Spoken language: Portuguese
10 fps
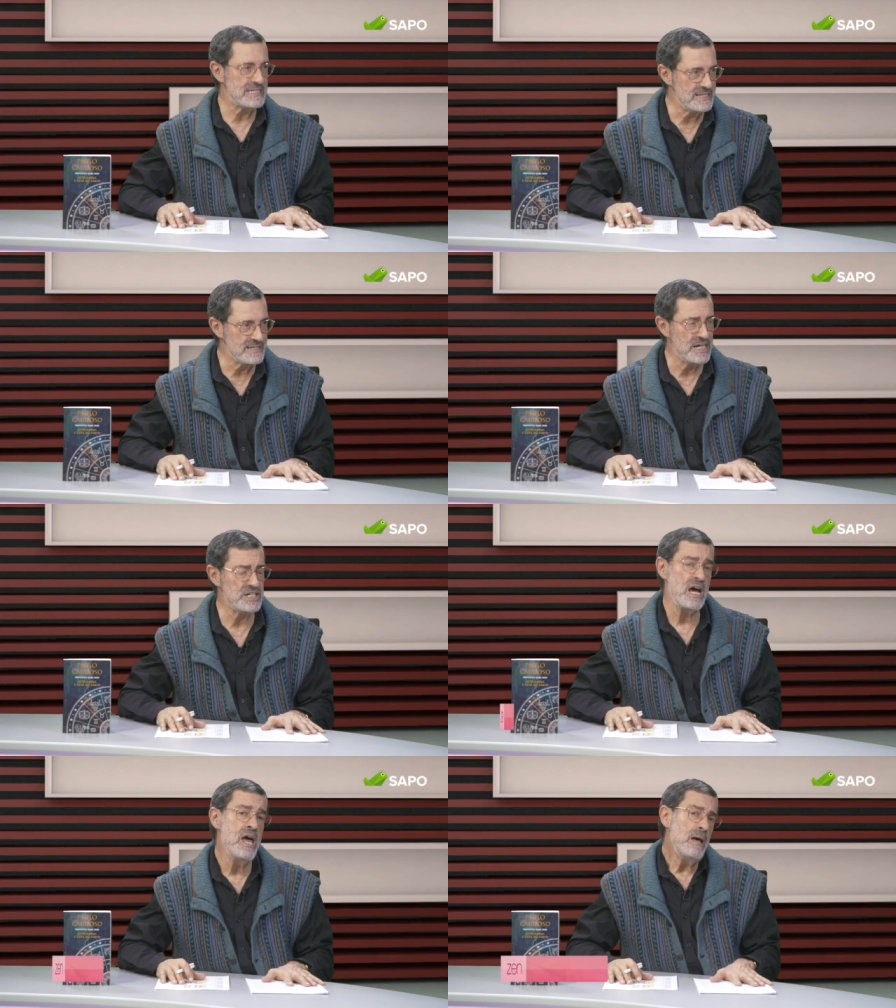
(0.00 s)
que assim
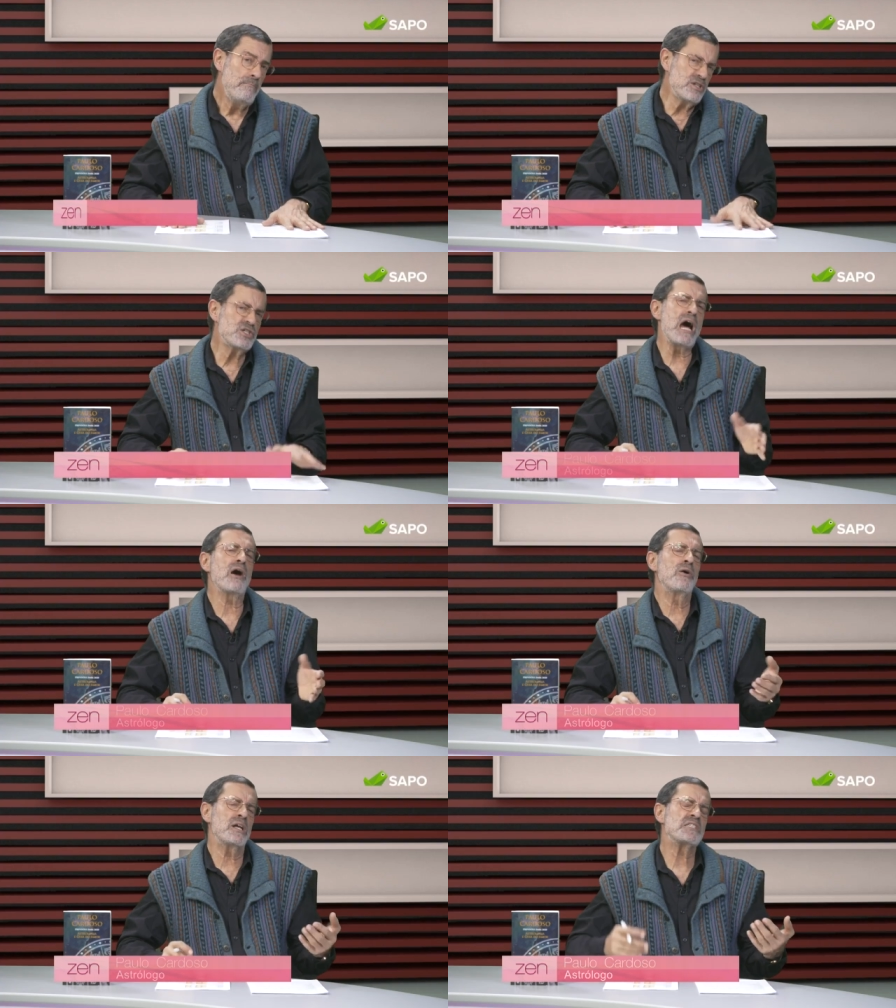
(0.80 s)
seja. Mas já
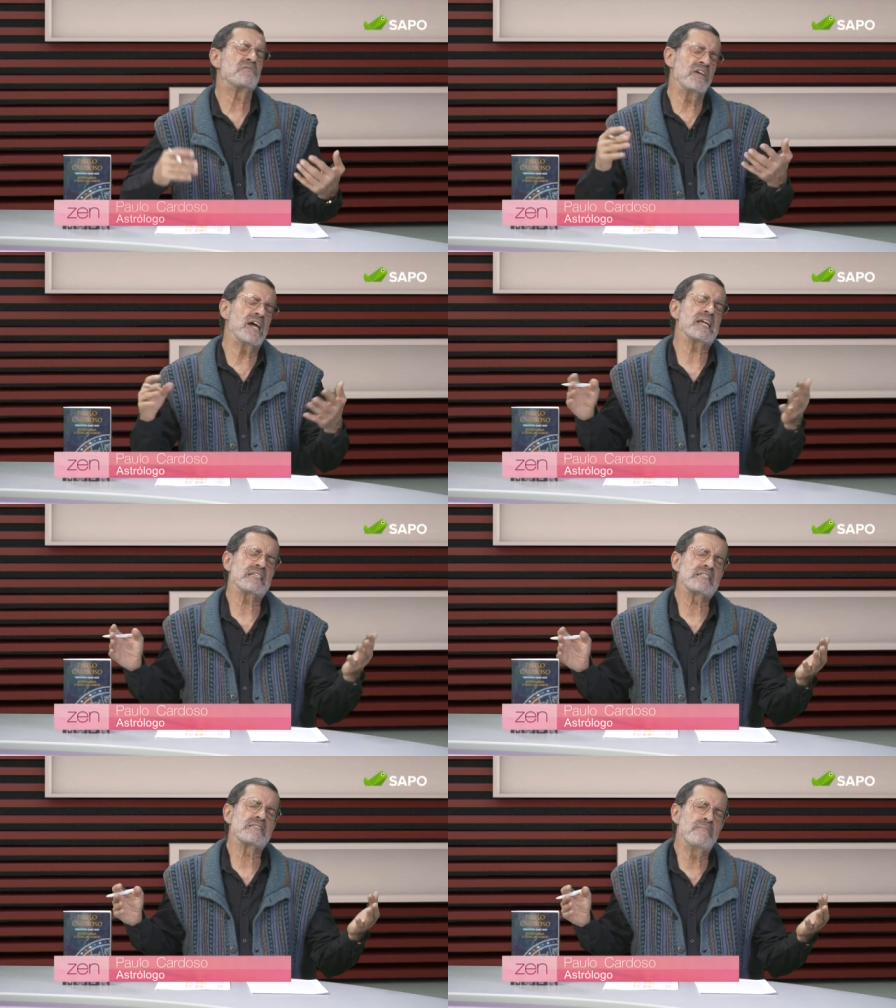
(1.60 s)
agora, se vier
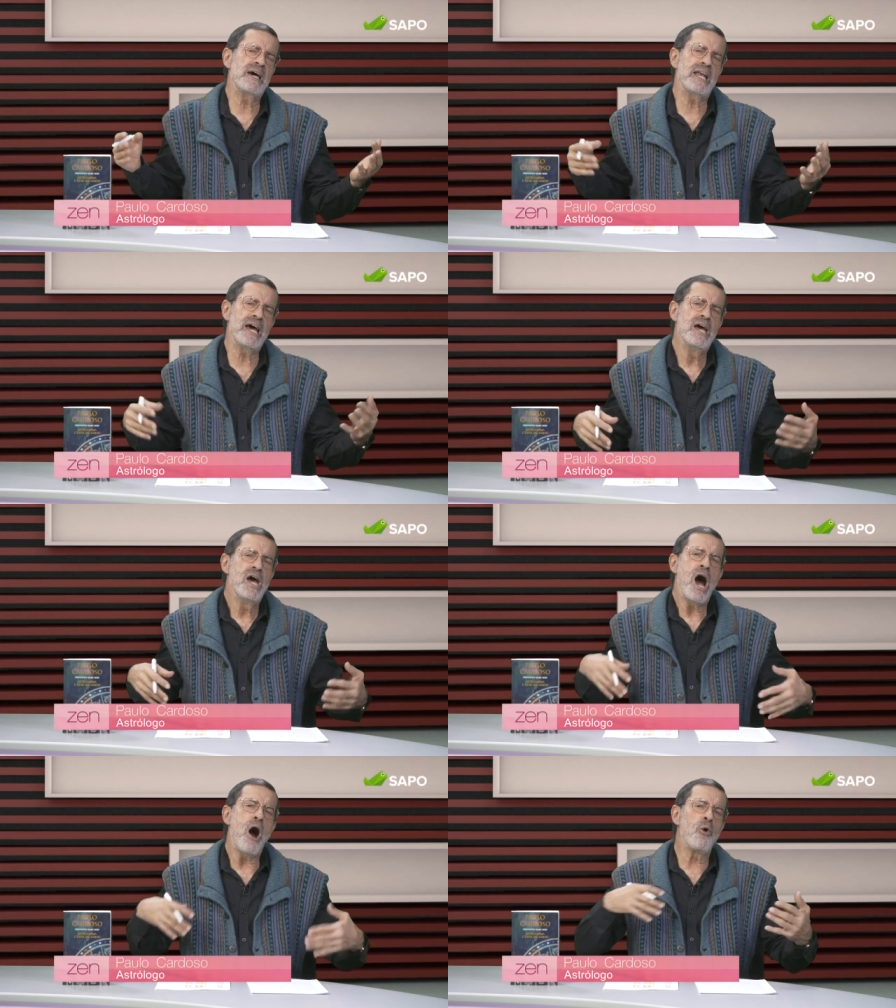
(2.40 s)
esta semana
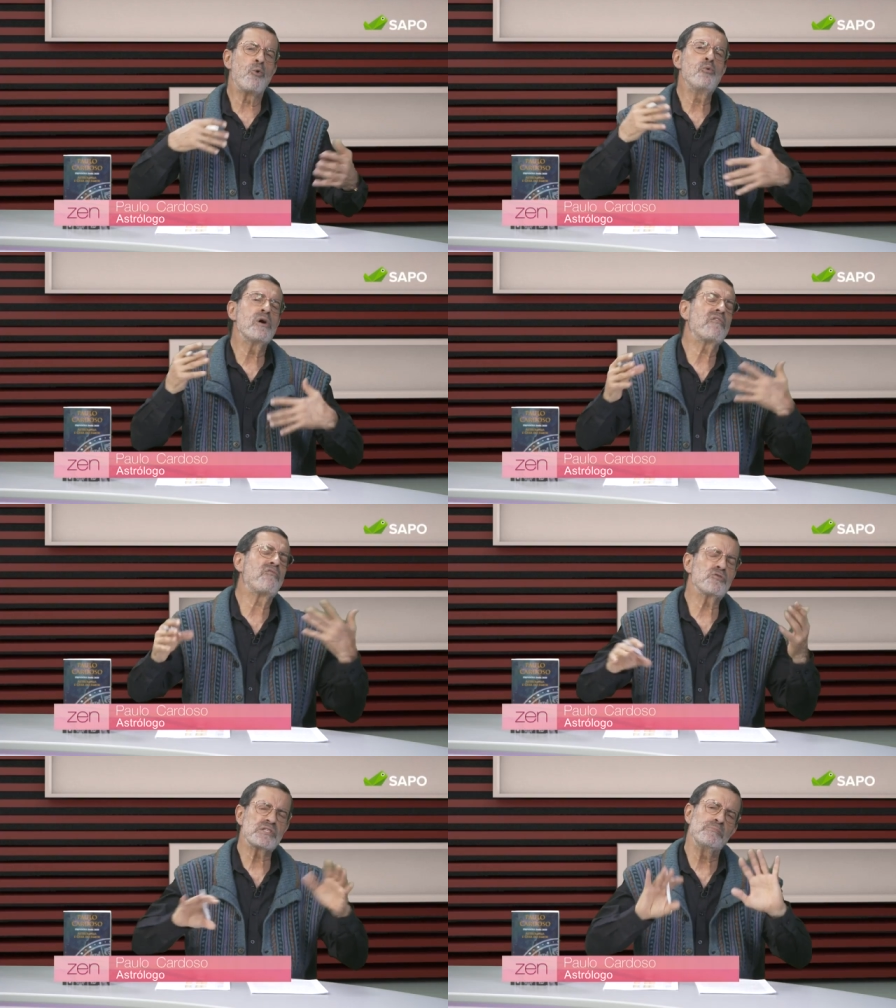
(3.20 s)
algum
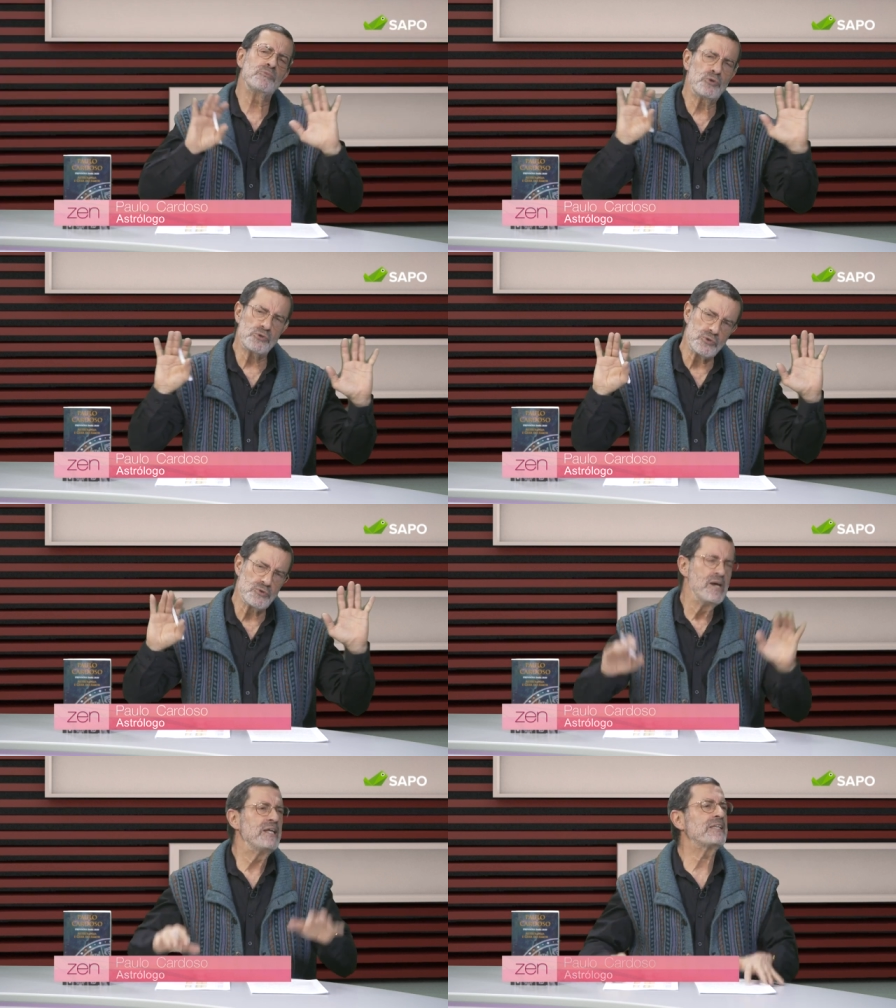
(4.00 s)
reforço
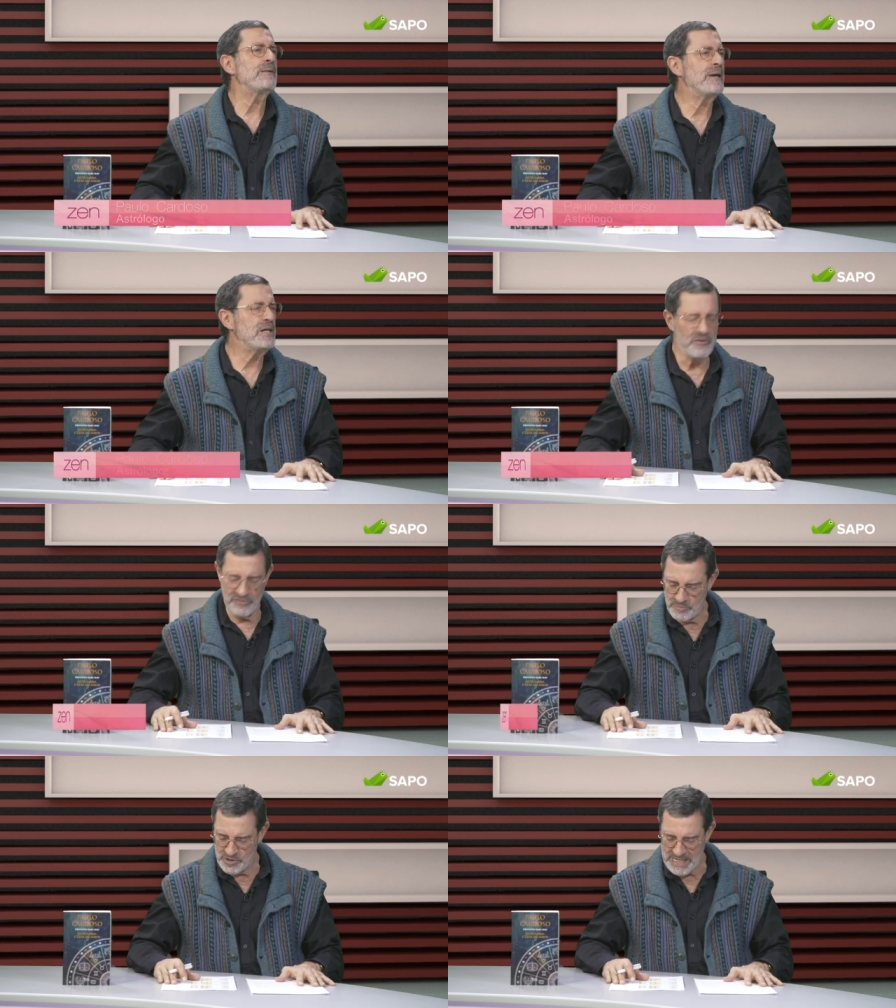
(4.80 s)
amoroso, também
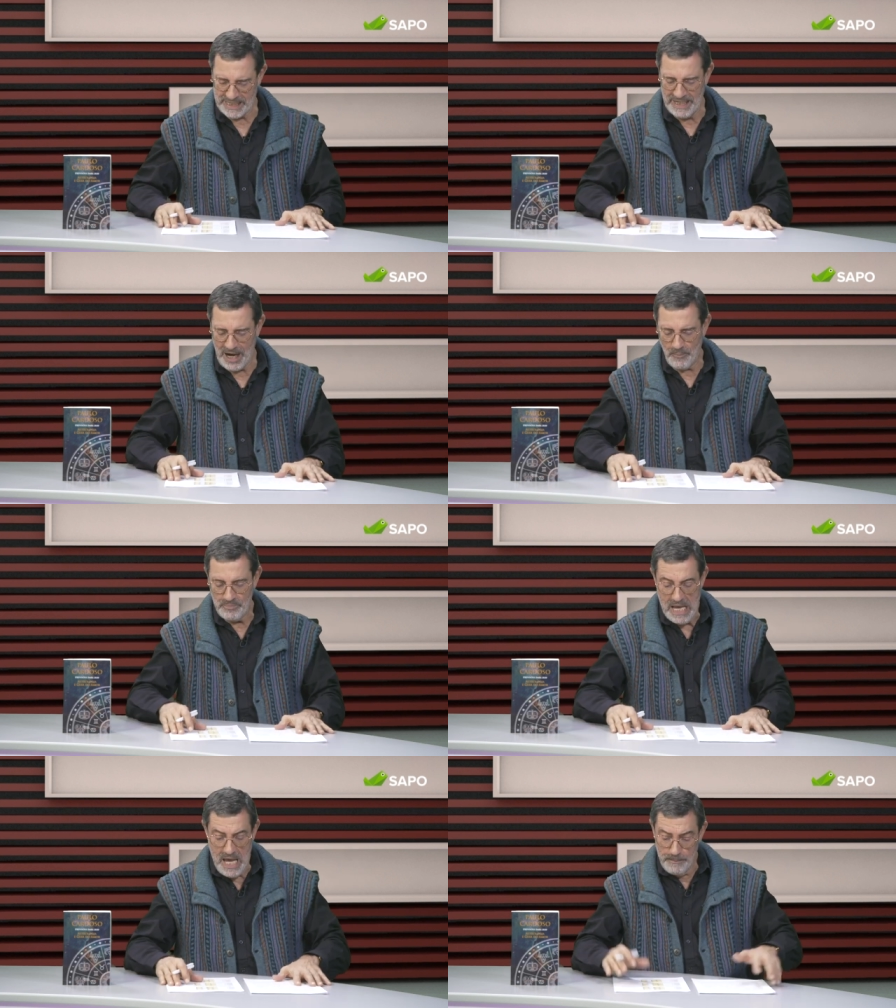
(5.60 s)
não vamos dizer que não.